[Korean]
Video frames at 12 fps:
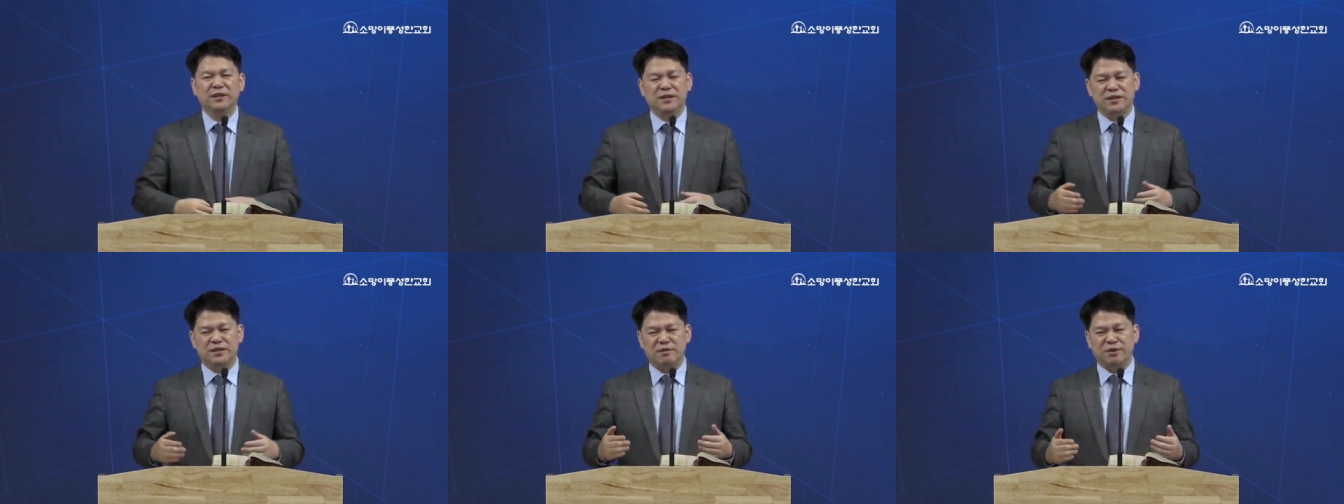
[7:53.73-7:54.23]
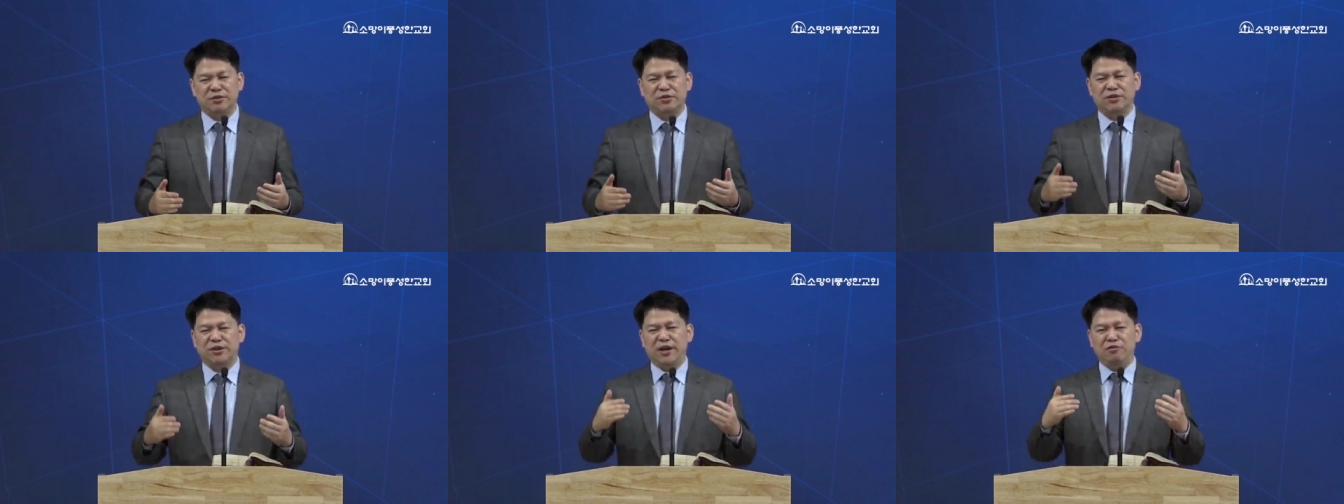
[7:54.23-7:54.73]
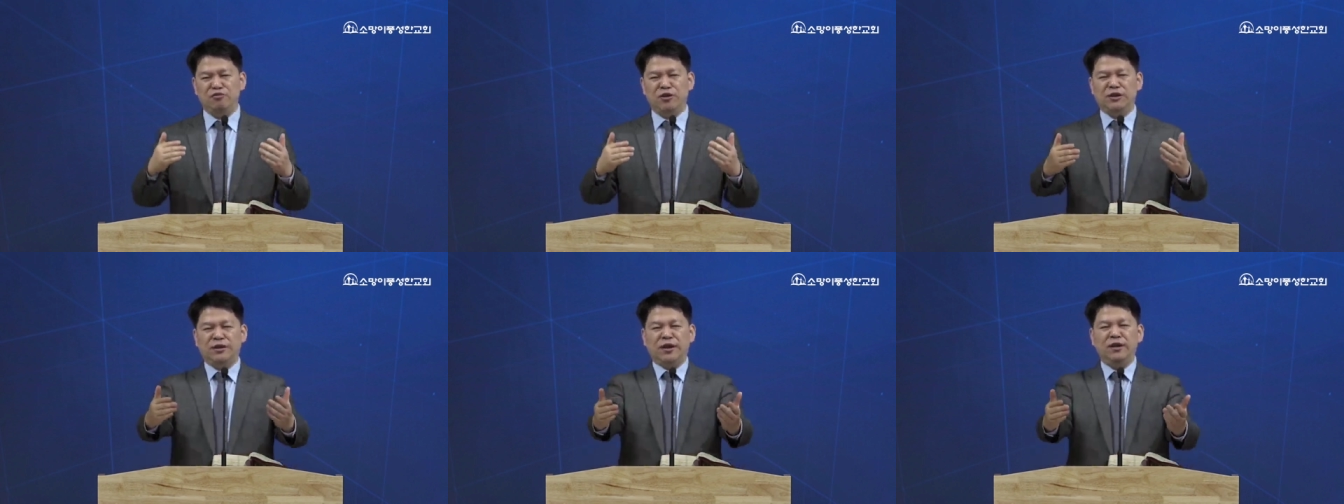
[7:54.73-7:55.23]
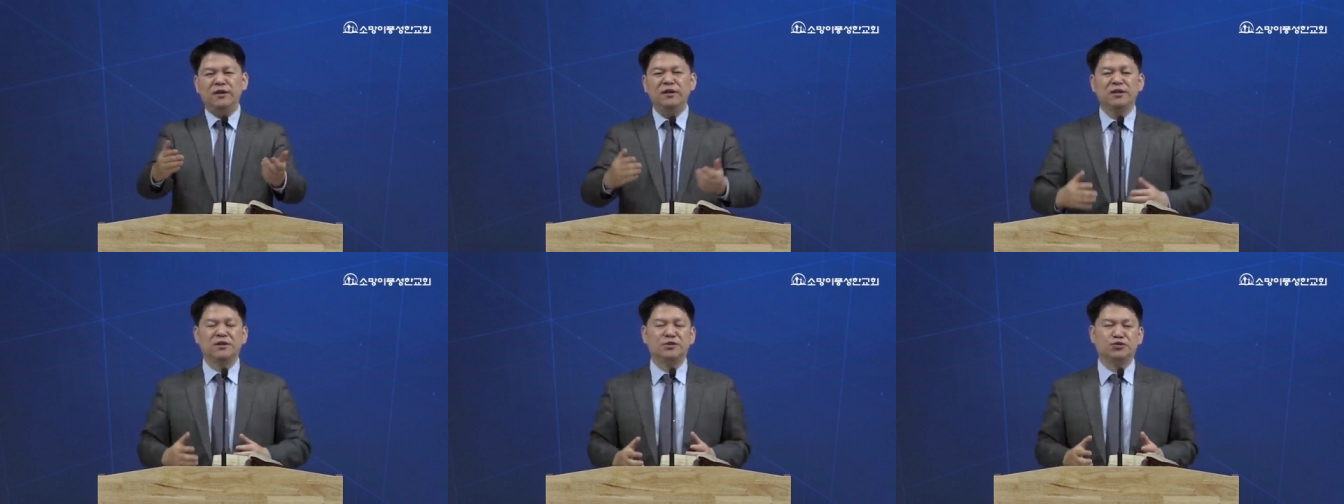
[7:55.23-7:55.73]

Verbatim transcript: 이스라엘 백성들이 행군할 때 그